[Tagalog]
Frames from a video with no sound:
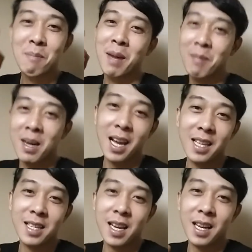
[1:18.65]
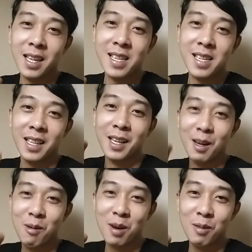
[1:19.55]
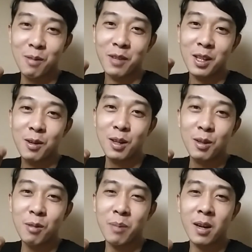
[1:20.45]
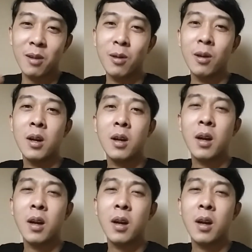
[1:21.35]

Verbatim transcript: may magalit sa akin sa ginagawa ko ng video na to pero